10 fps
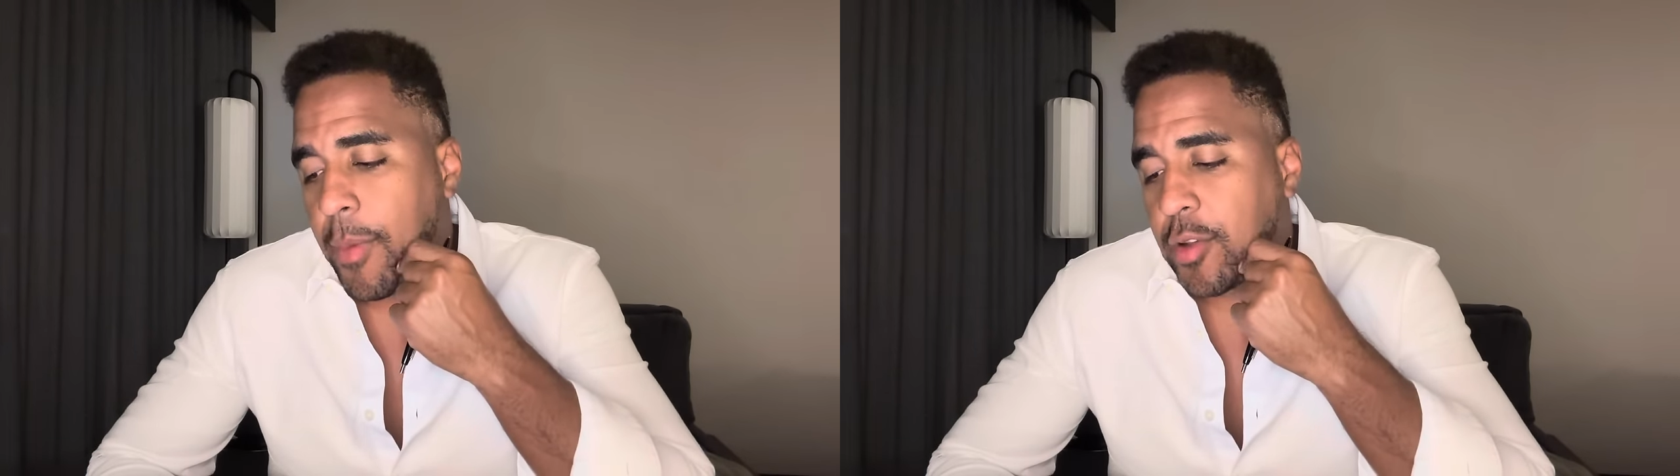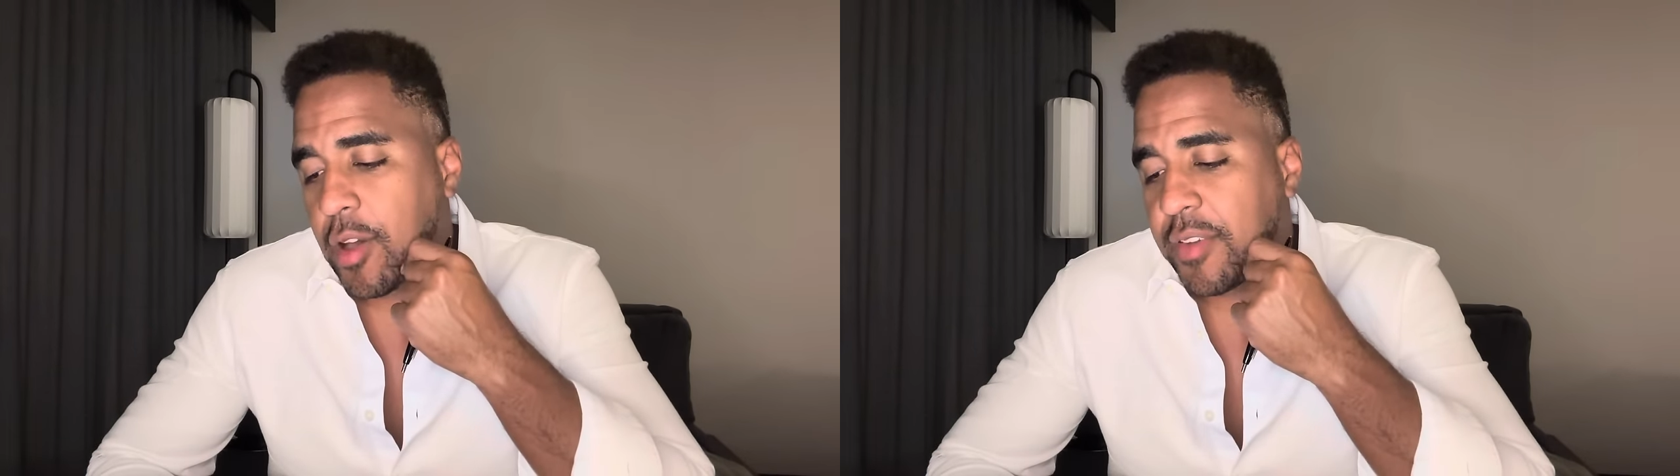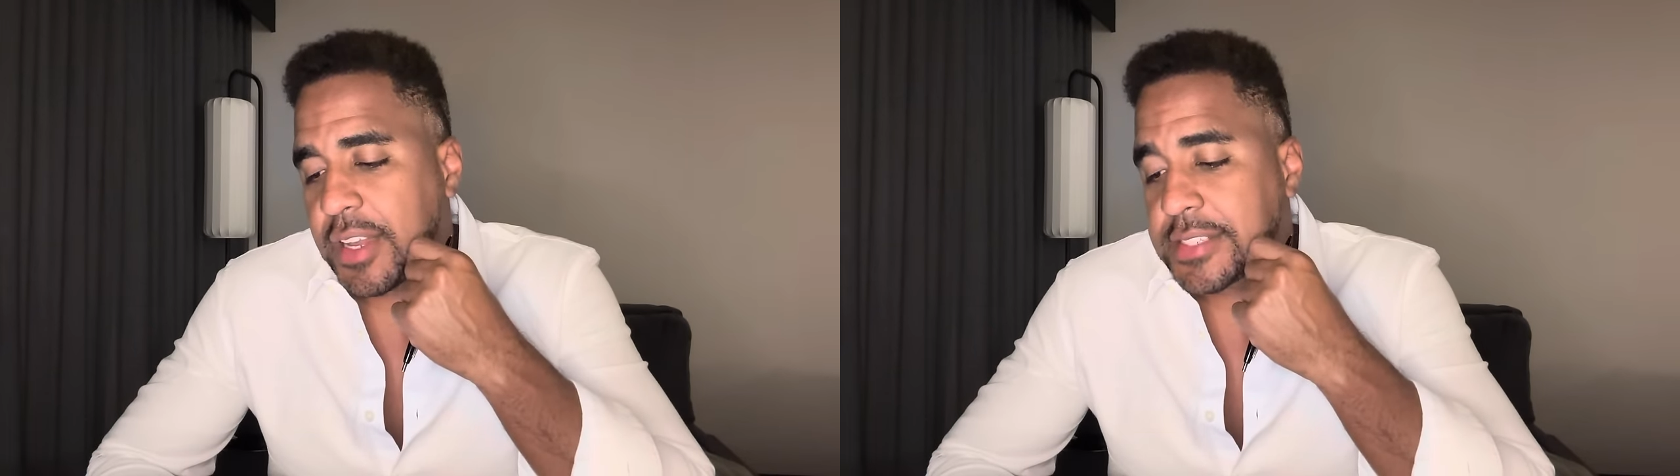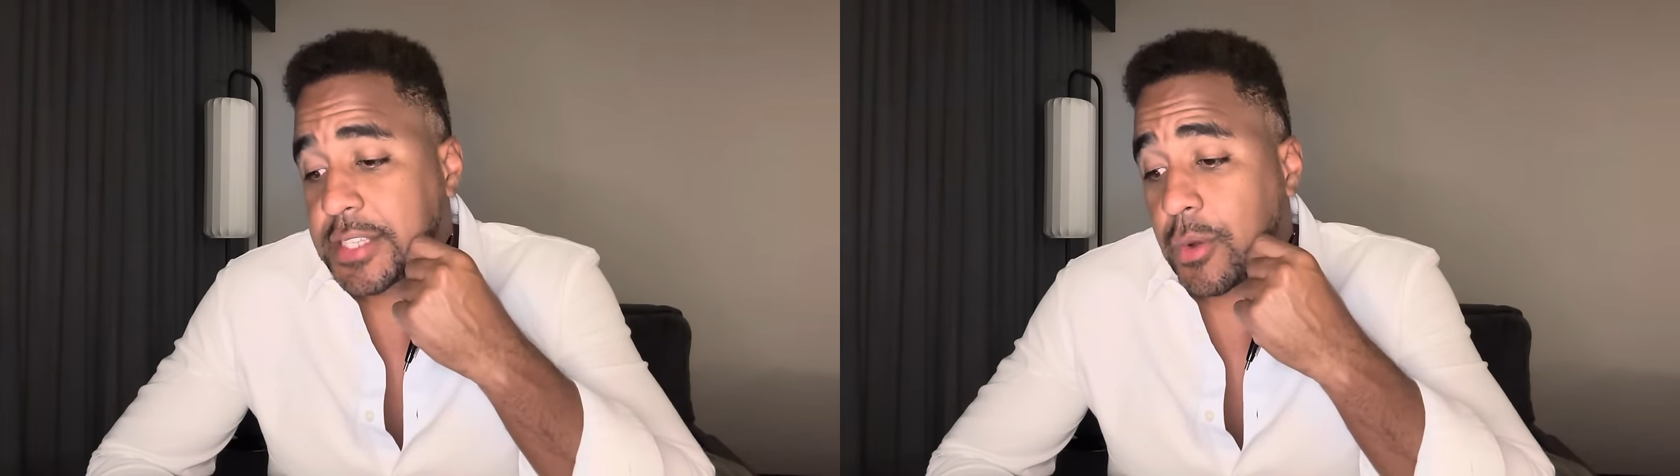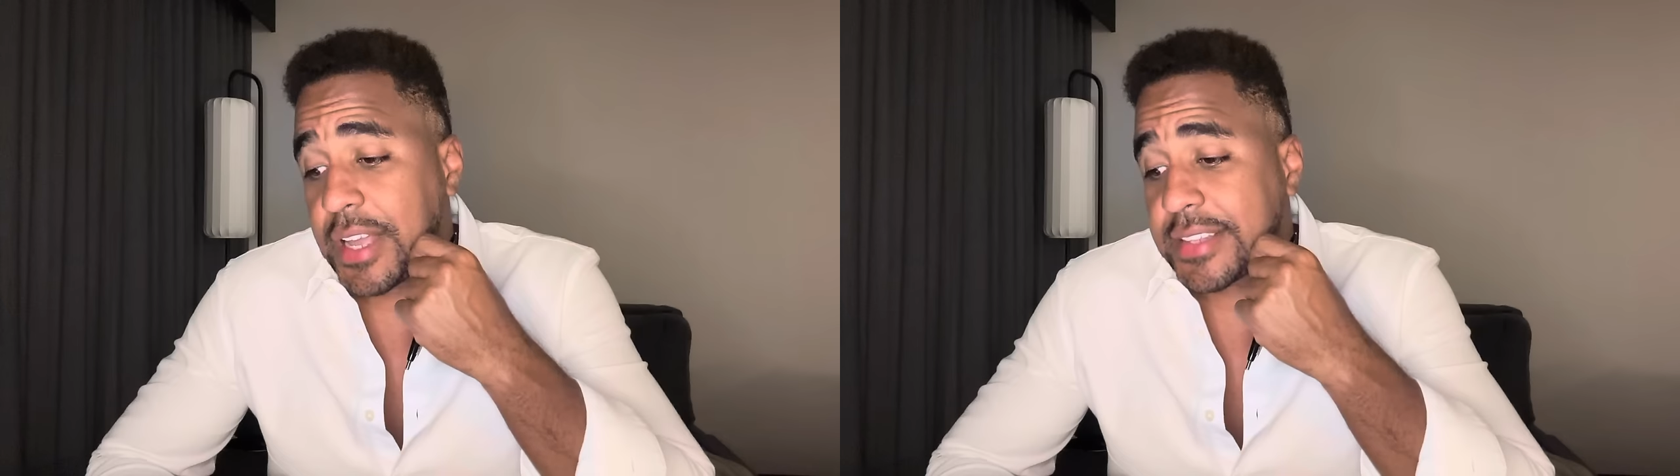uma nova
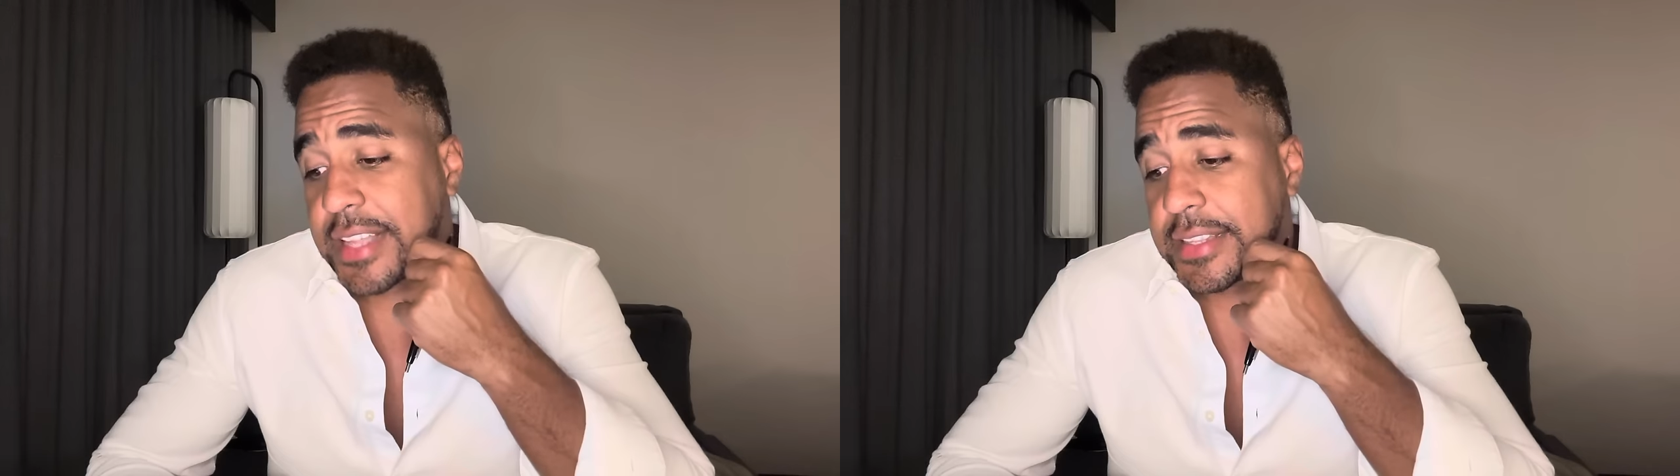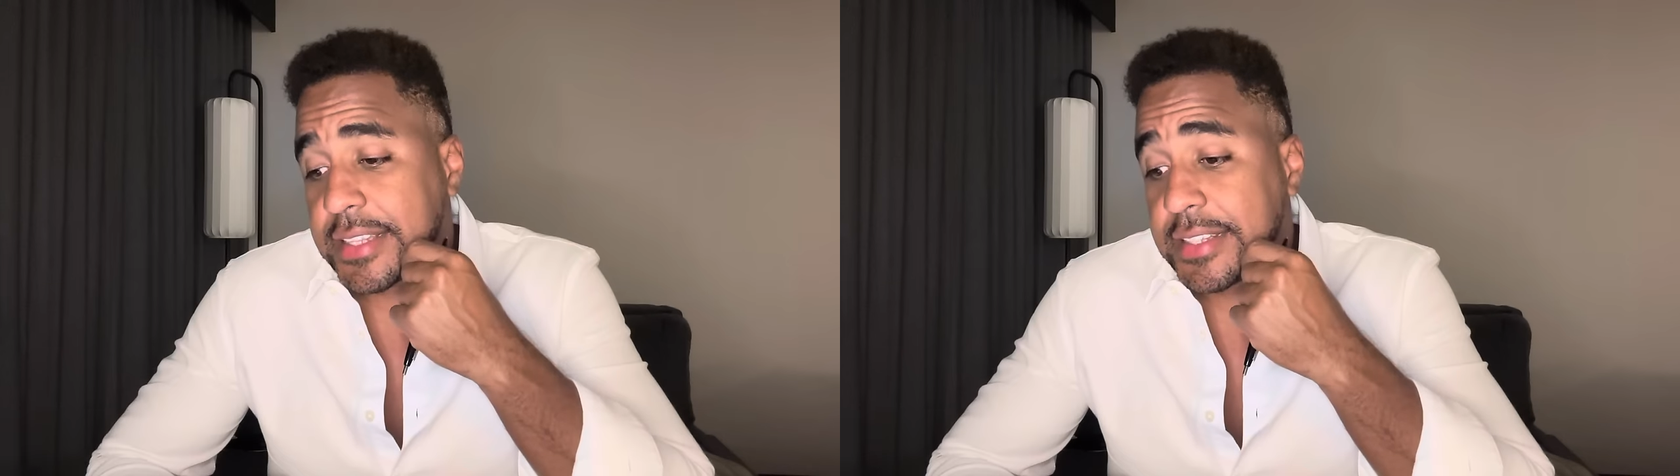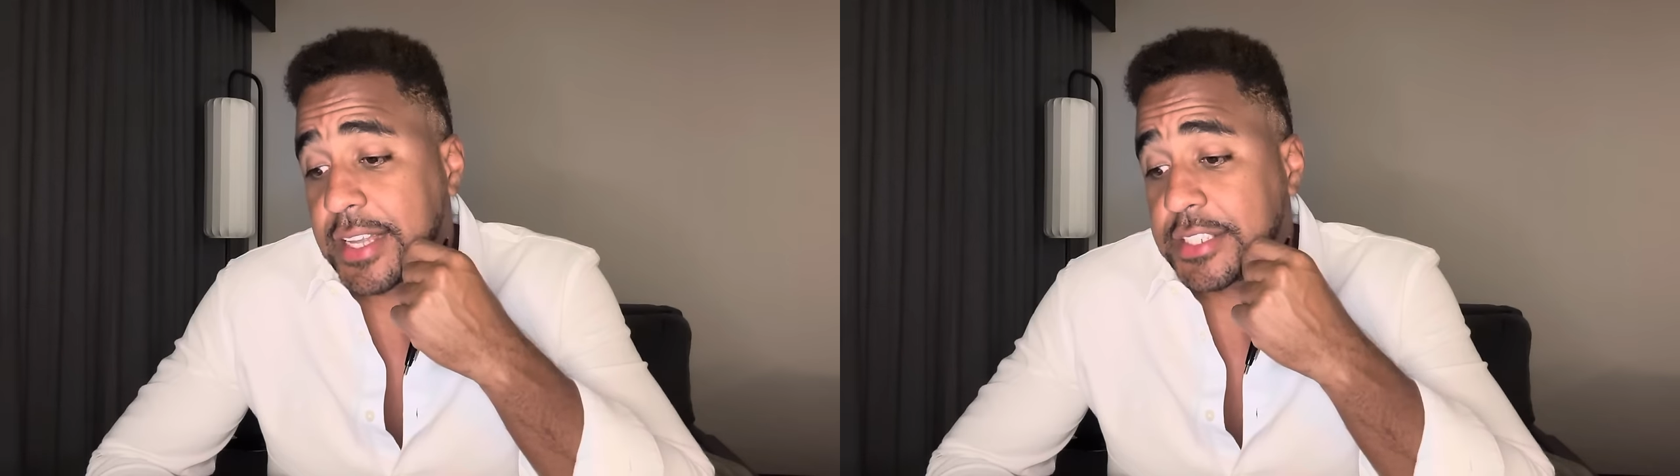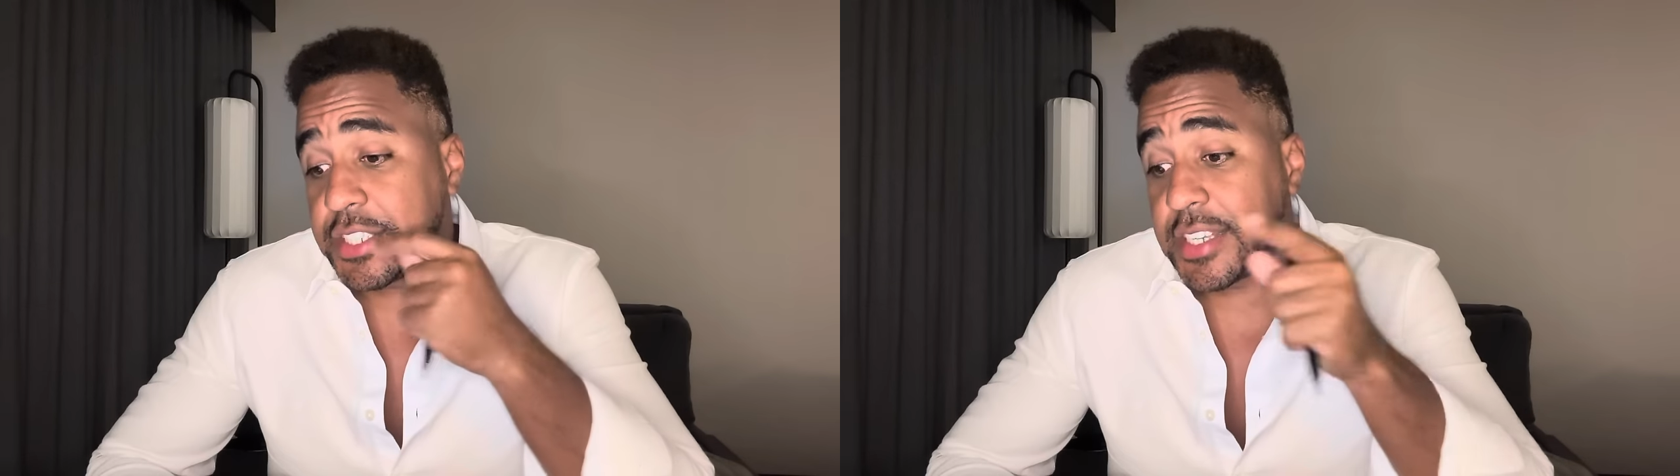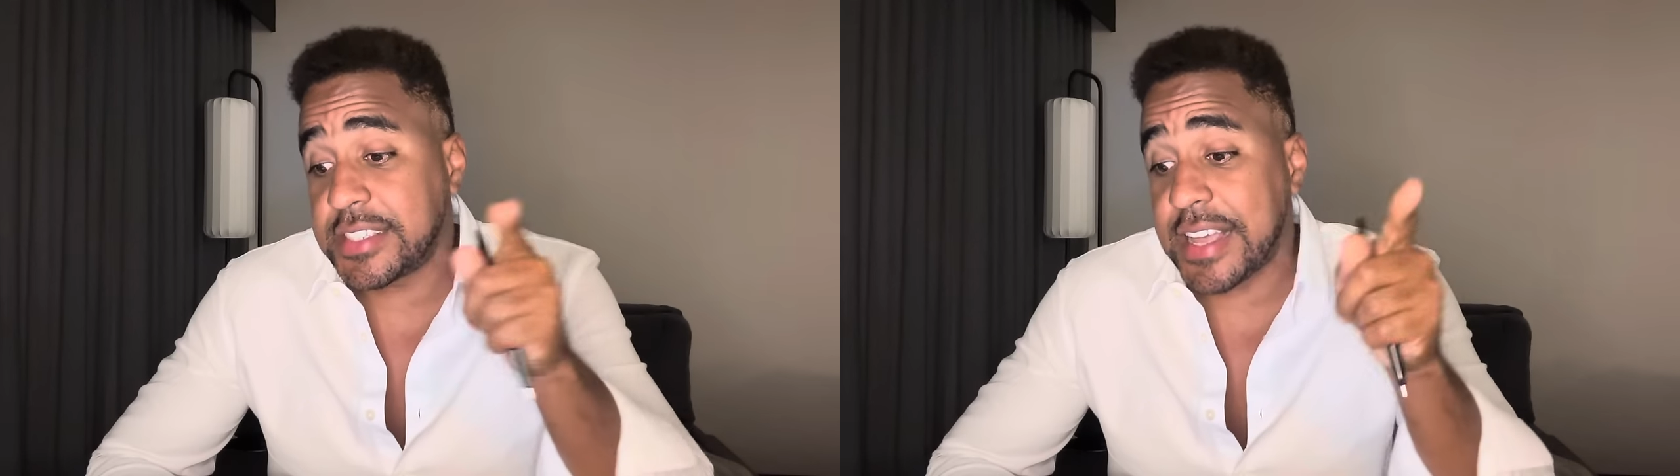eleição em até 30 dias.